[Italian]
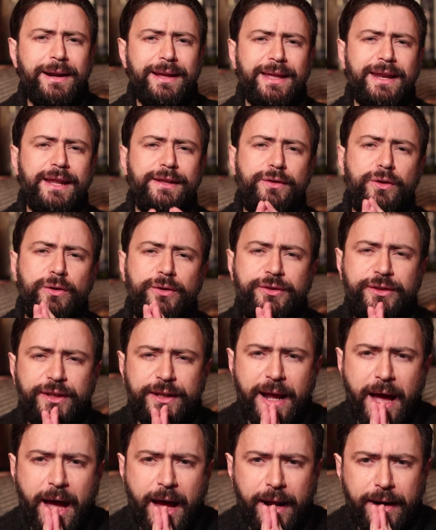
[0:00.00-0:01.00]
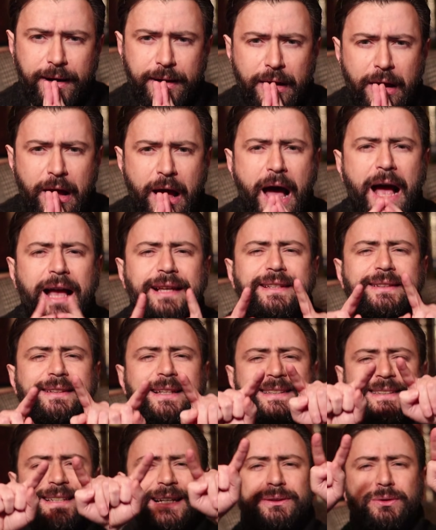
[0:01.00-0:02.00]
Margheriti Orsenar ha
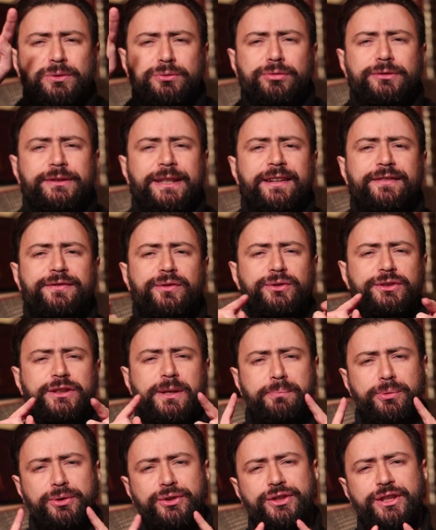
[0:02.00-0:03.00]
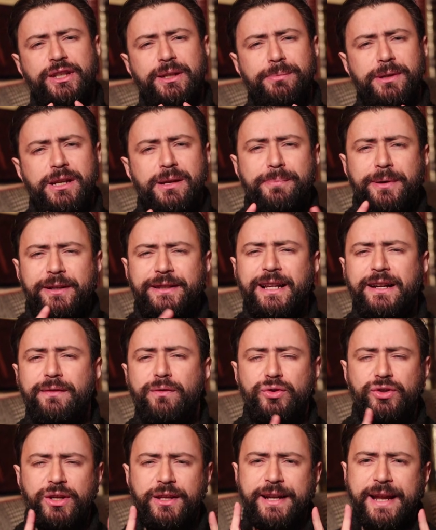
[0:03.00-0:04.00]
setacciato tutte le fonti possibili per dare
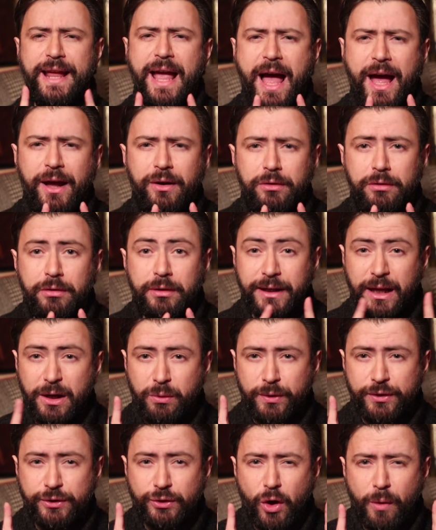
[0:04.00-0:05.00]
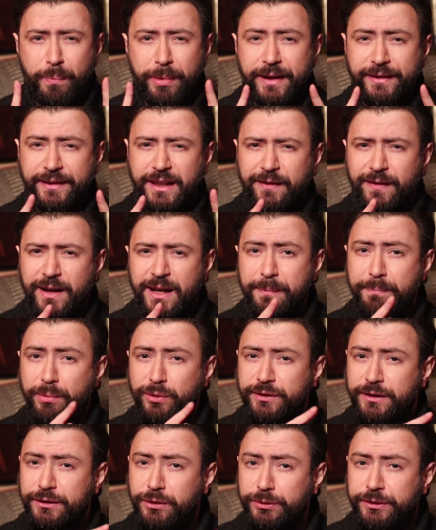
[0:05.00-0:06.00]
voce a Adriano, che in quest'opera scrive a
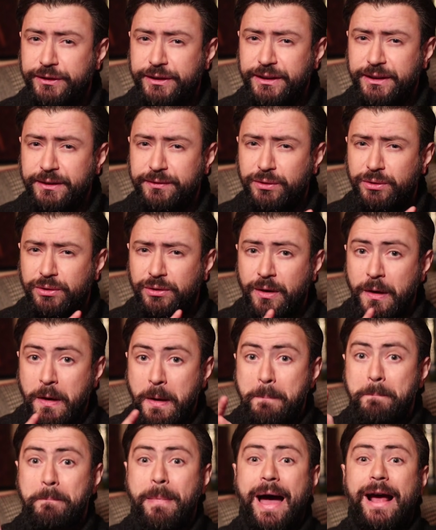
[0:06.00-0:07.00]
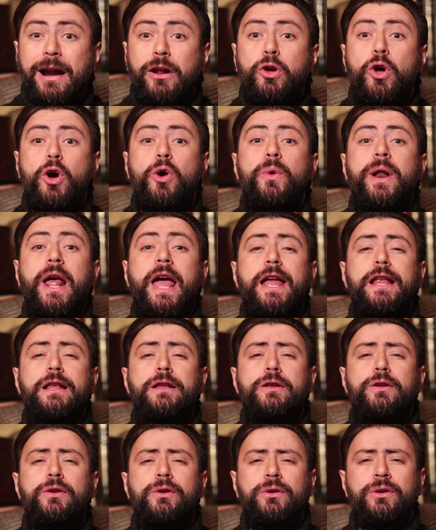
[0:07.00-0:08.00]
nipote adottivo, Marco
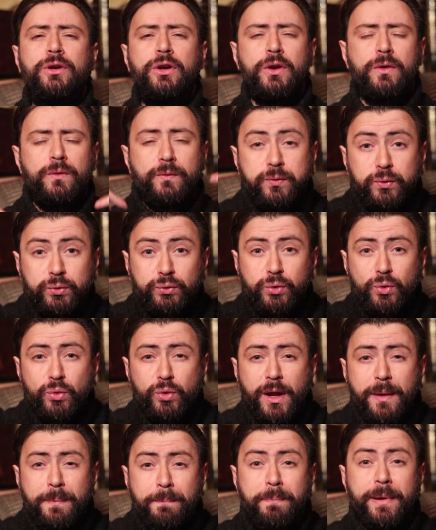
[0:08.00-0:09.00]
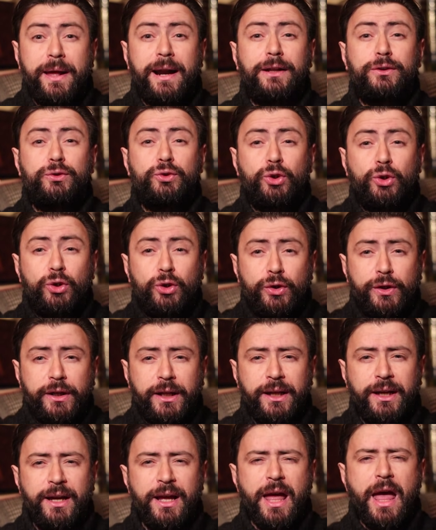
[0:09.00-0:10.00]
Aurelio, futuro
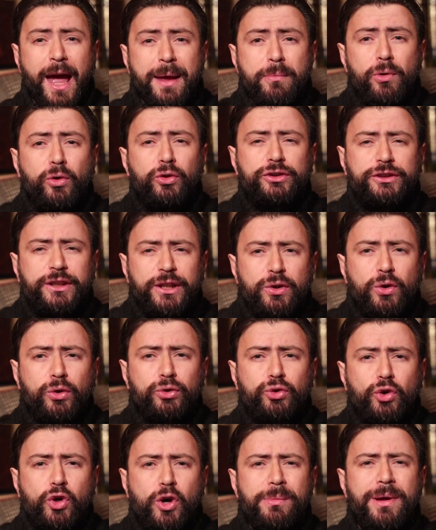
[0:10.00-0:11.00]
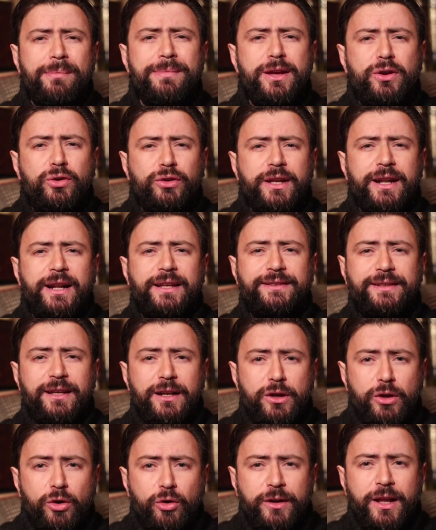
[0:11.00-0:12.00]
imperatore, ai molti noto come amico di
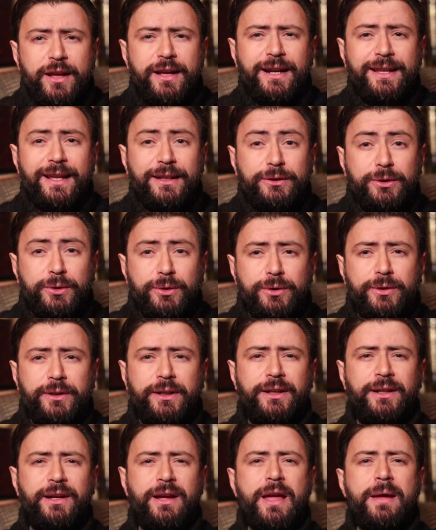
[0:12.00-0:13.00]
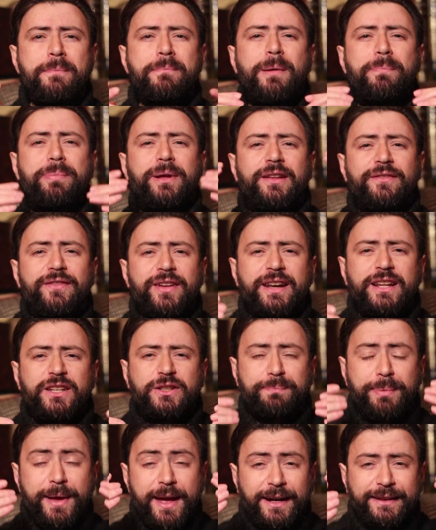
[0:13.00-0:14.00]
Russell Clone e Gladiatore, ma per i veri
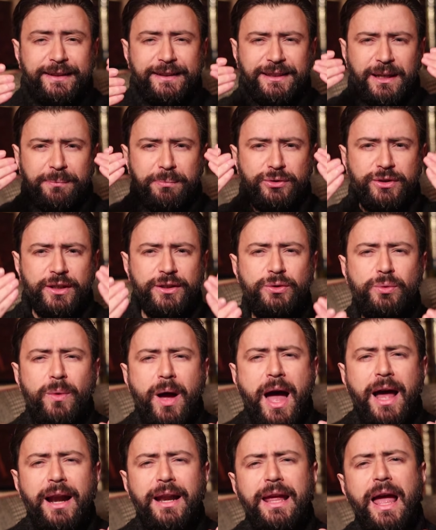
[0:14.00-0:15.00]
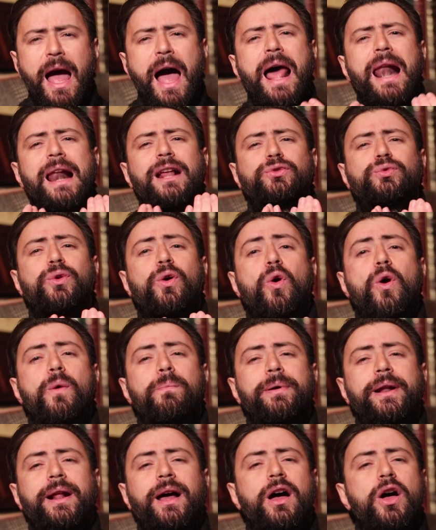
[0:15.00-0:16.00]
esperti sapiosessuali alla sua
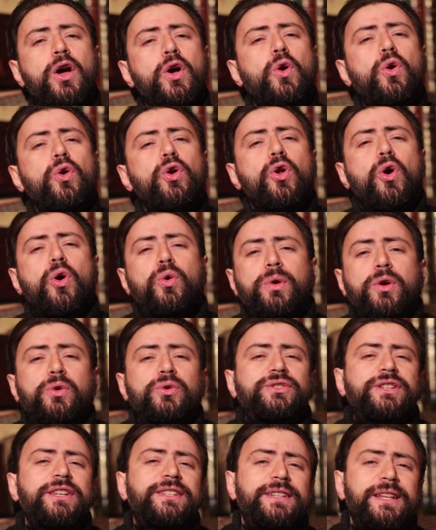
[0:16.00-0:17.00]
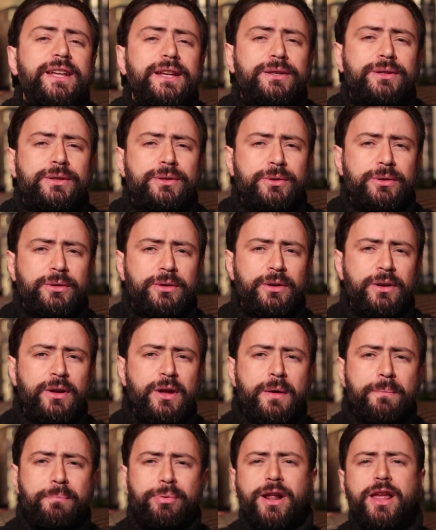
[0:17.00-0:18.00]
opera, colloqui con se stesso,
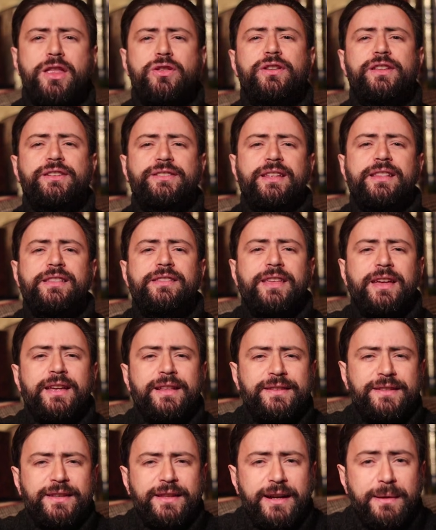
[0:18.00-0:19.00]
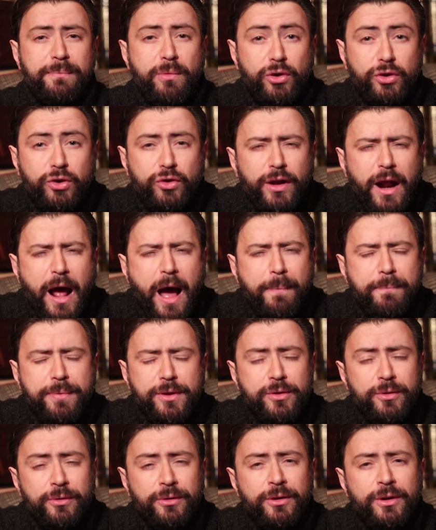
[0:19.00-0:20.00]
pregno di sentenze da rimorchio
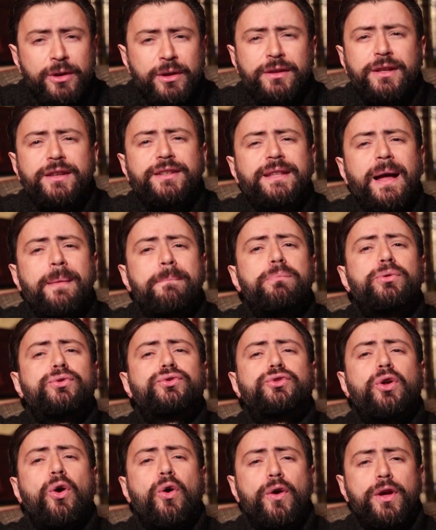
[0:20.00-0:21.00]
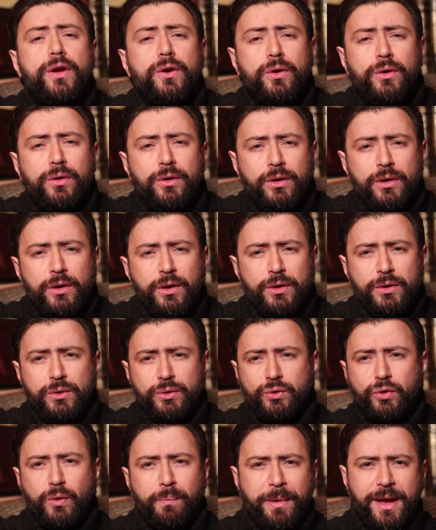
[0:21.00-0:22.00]
rapido di stampo stoico
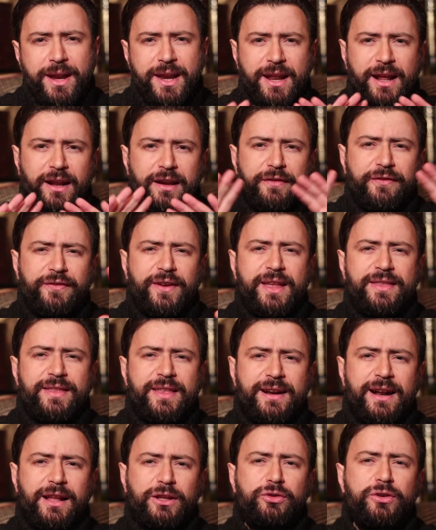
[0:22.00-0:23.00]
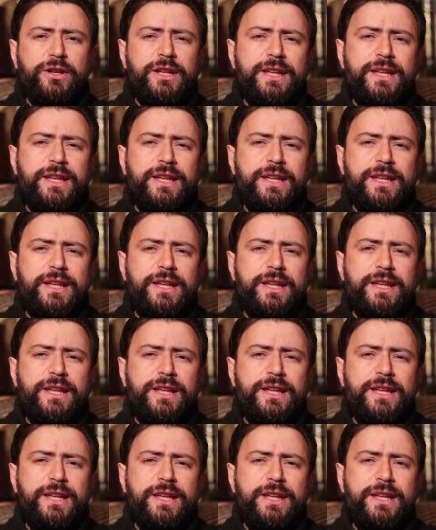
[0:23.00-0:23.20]
stupendi da difendere nella